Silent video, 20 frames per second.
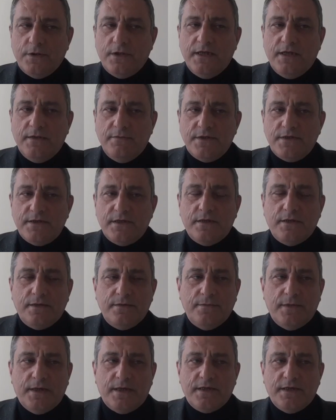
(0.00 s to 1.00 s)
ilimizde,
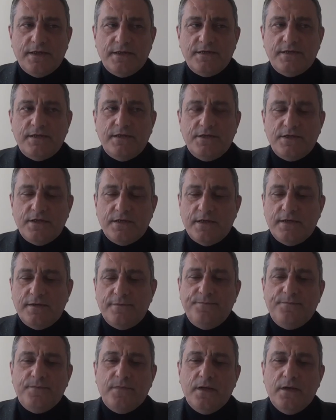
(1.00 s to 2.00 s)
merkez ilçede,
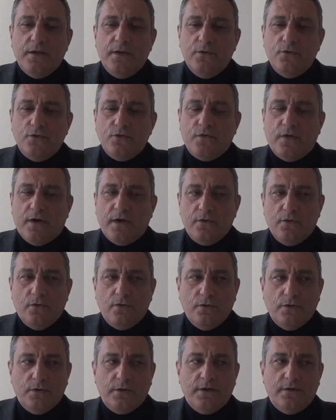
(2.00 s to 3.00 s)
üç farklı
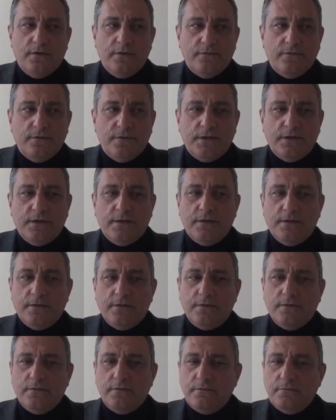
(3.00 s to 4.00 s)
okulda e,
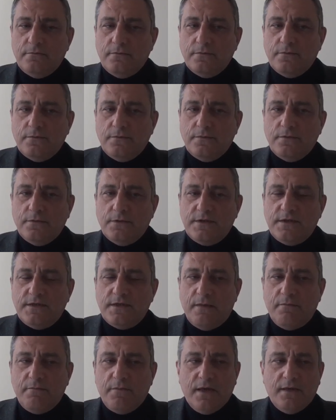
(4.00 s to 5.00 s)

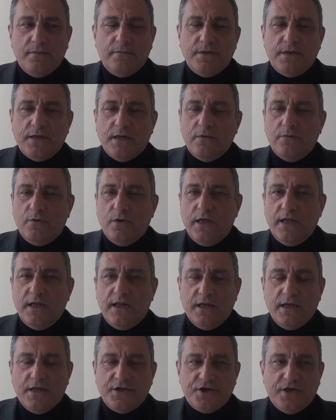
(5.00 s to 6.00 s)
istenmeyen bir takım
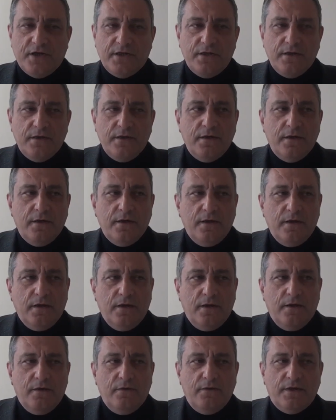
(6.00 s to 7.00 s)
olaylar yaşandı.
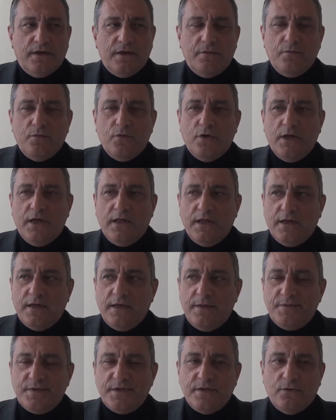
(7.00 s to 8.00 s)
Ve tabii bu olayların
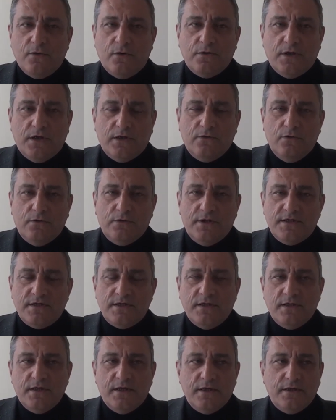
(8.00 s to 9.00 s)
hepsinin ortak
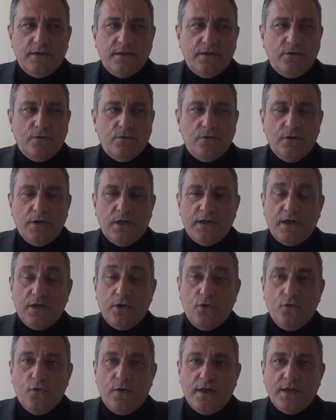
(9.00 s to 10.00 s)
noktasında e,
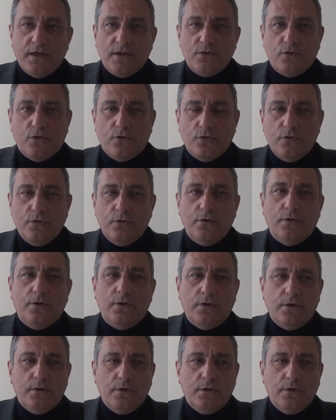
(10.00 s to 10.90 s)
okullardaki güvenlik sorunu e,